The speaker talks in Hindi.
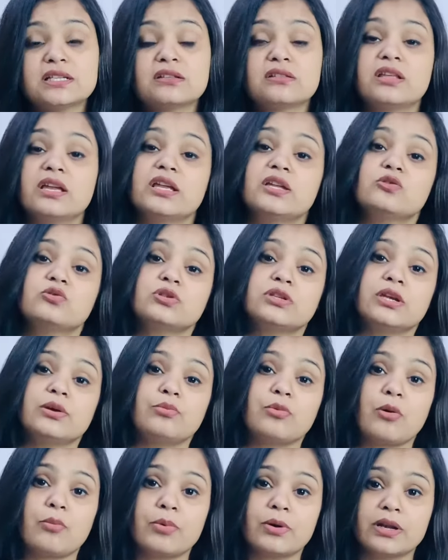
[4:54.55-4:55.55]
सकता है कि उसने ये
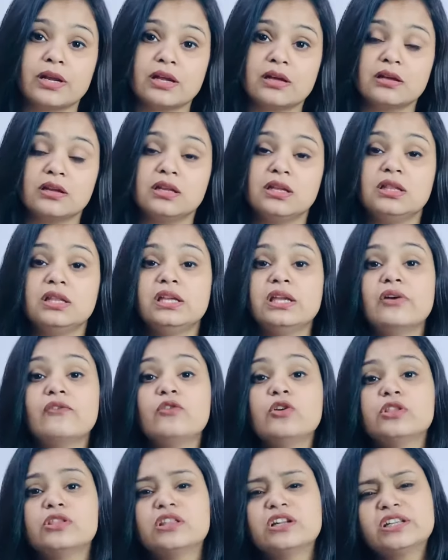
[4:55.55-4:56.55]
प्रॉपर्टी खरीद लिया
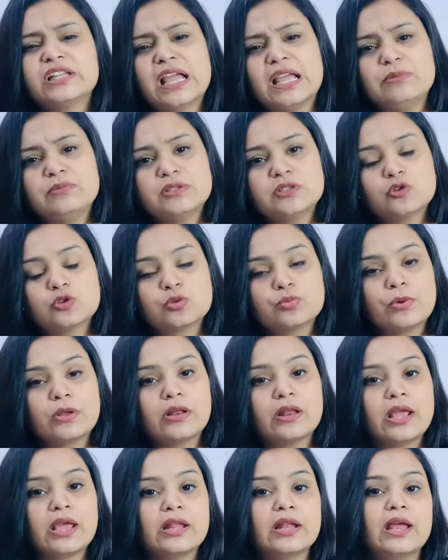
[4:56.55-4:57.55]
वो इतने टाइम से उस पर
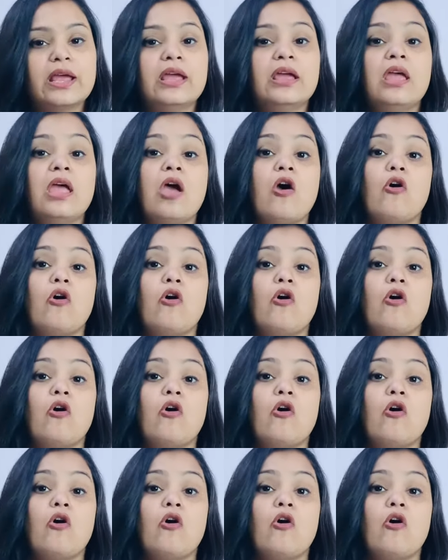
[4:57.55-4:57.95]
रह रहा है